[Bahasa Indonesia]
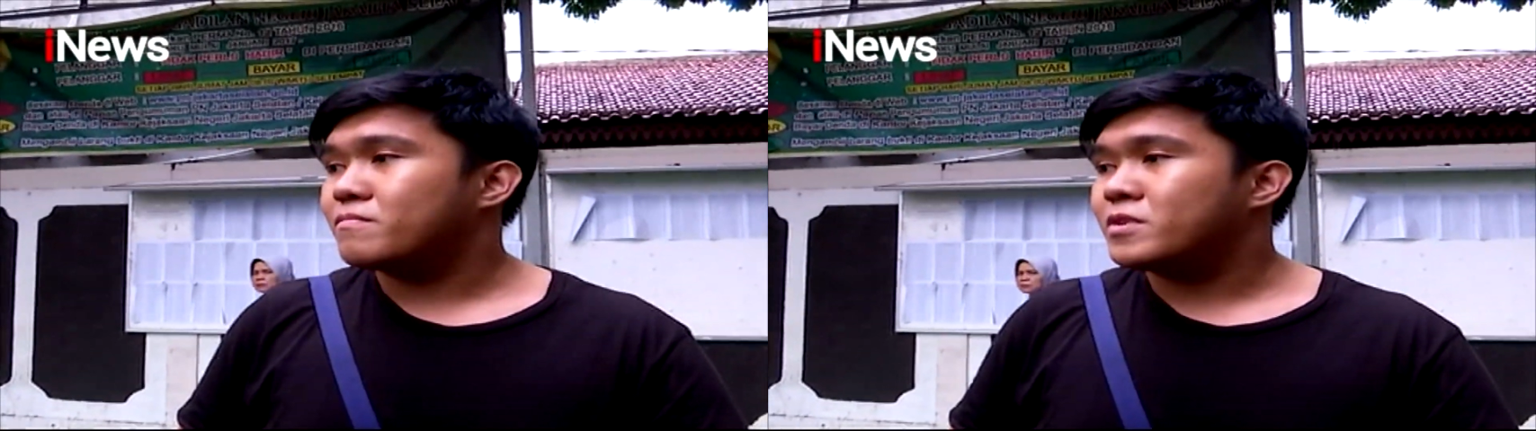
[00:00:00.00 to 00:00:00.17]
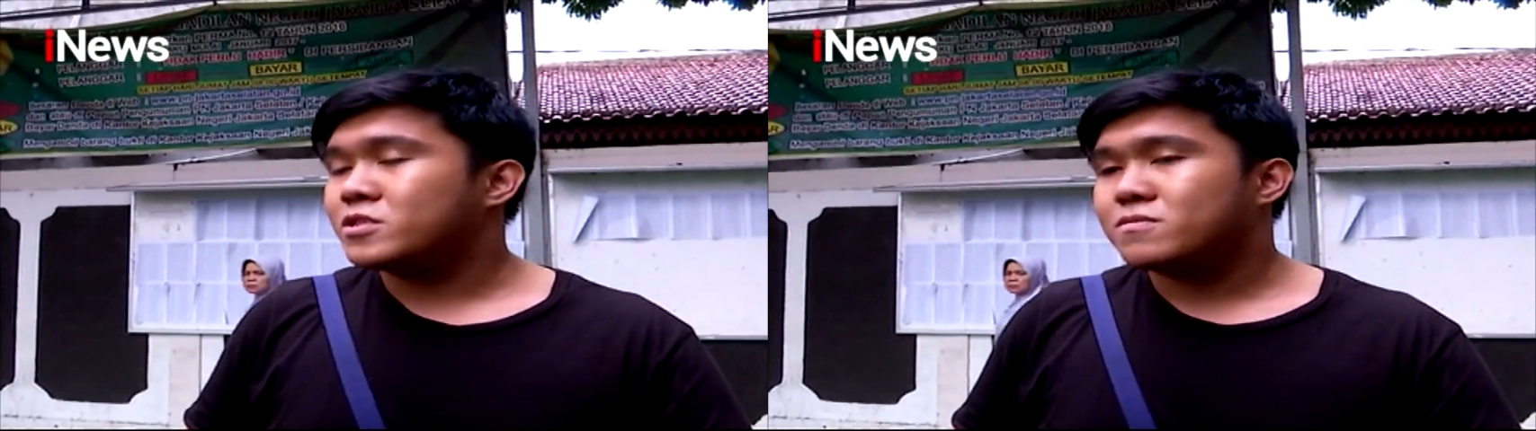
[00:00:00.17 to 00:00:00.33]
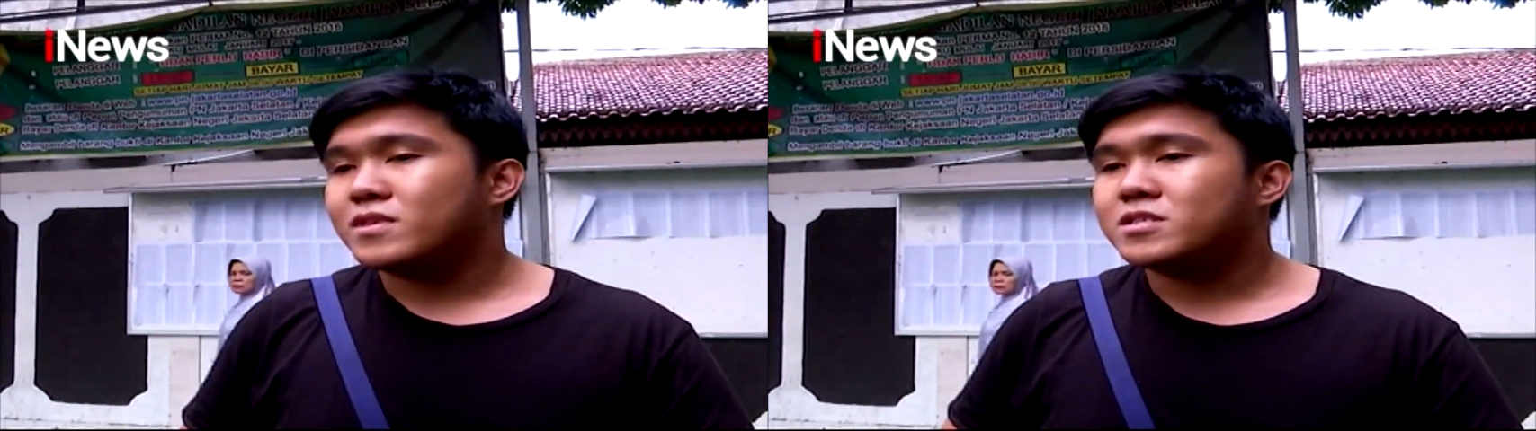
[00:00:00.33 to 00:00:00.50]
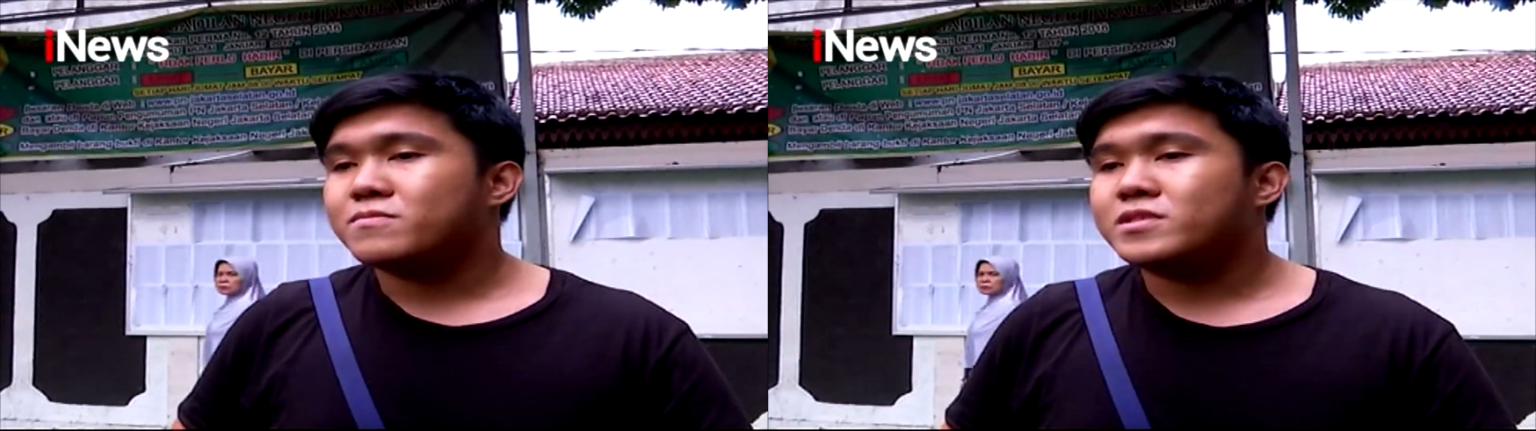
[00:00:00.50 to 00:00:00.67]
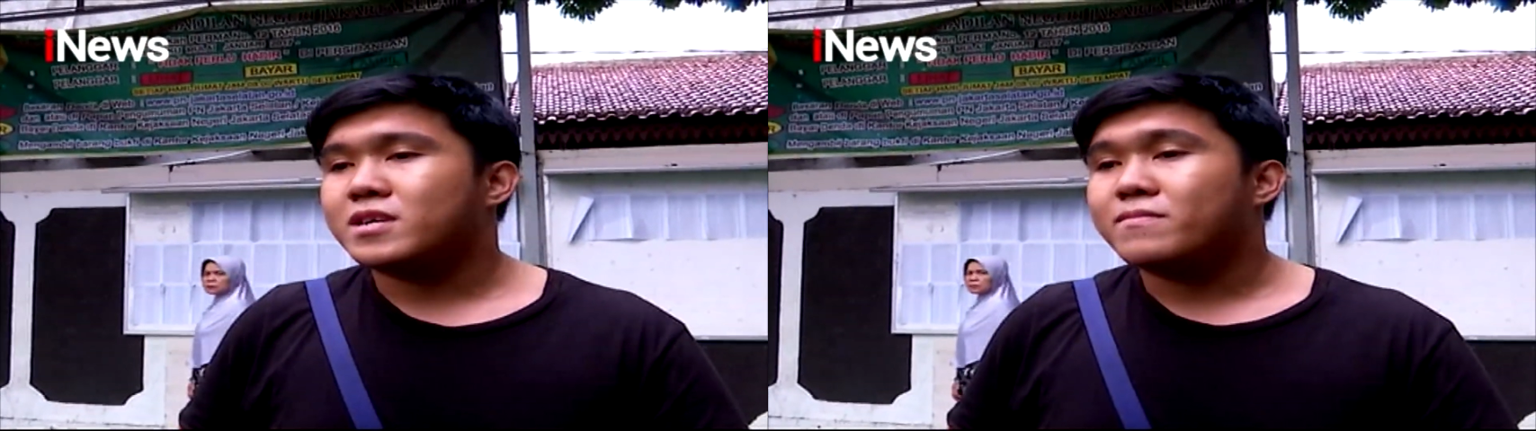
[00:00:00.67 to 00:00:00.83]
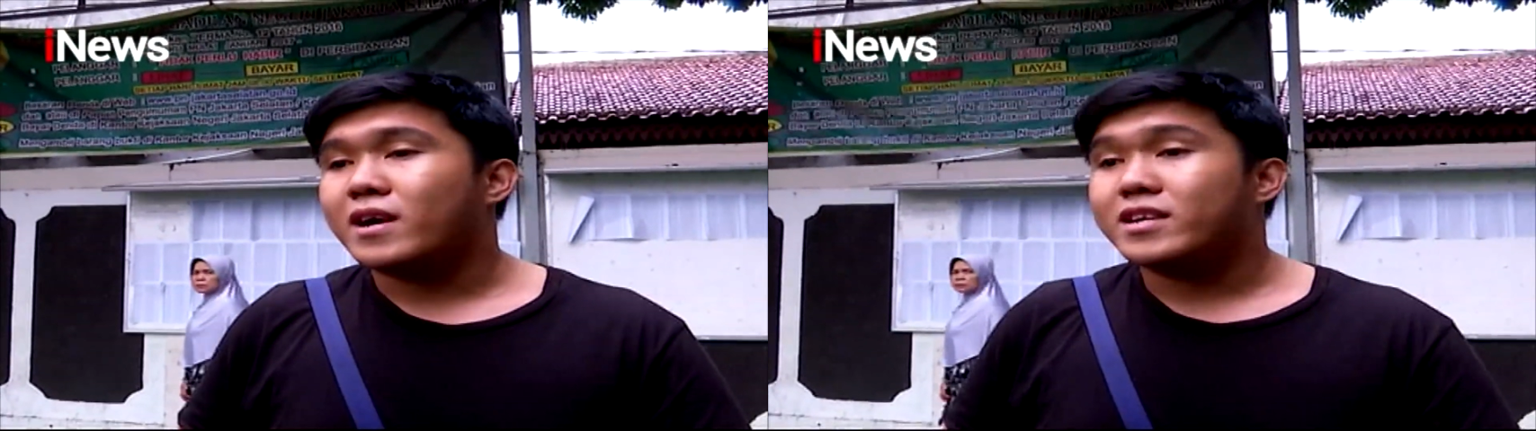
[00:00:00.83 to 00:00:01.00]
besok masih
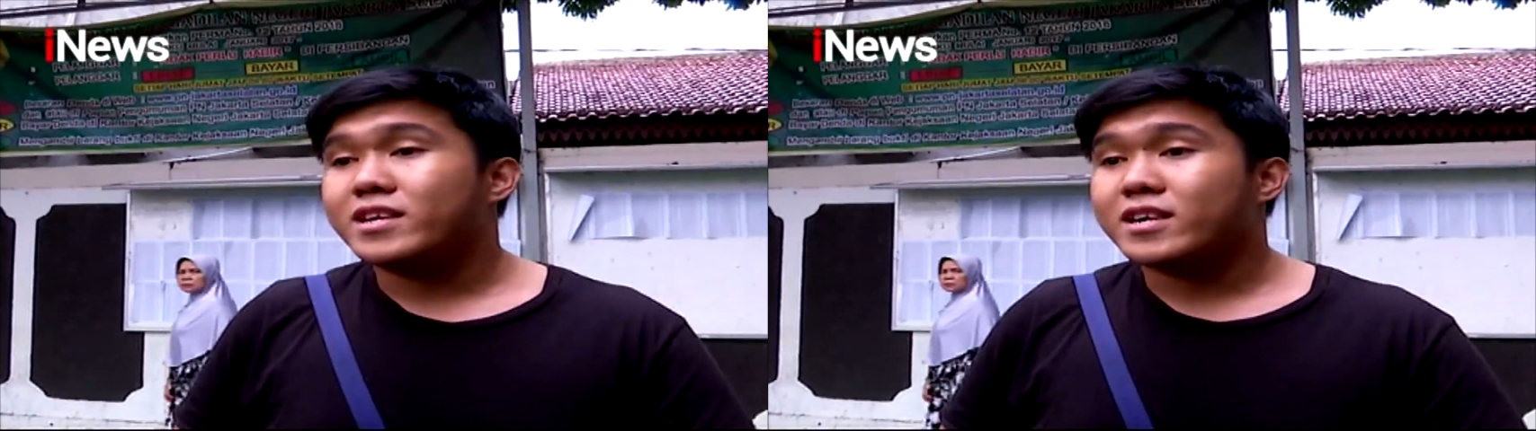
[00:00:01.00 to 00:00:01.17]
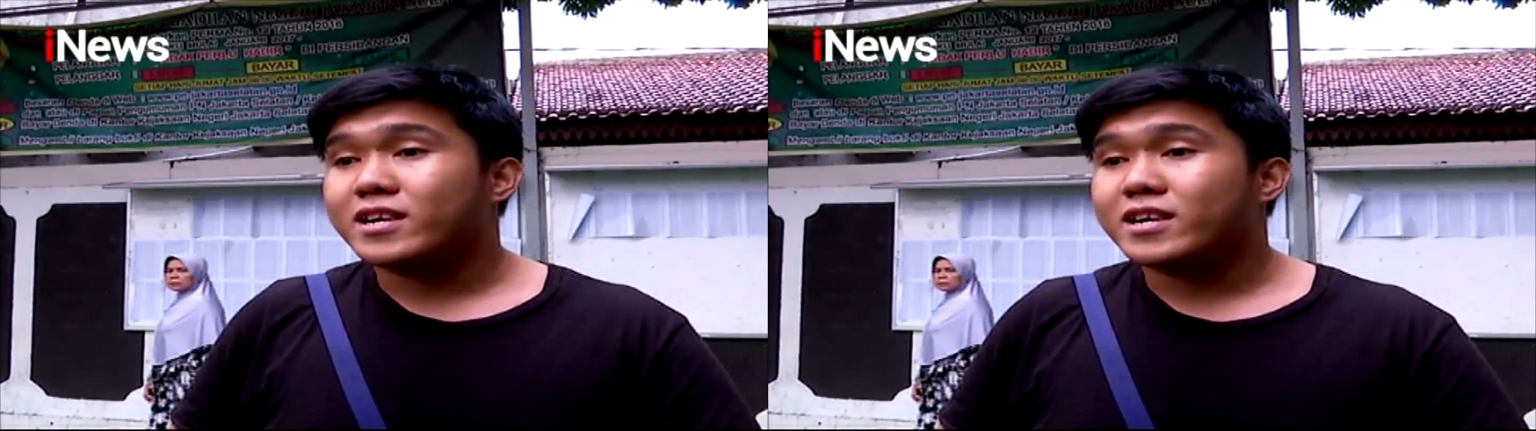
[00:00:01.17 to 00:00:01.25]
bisa banding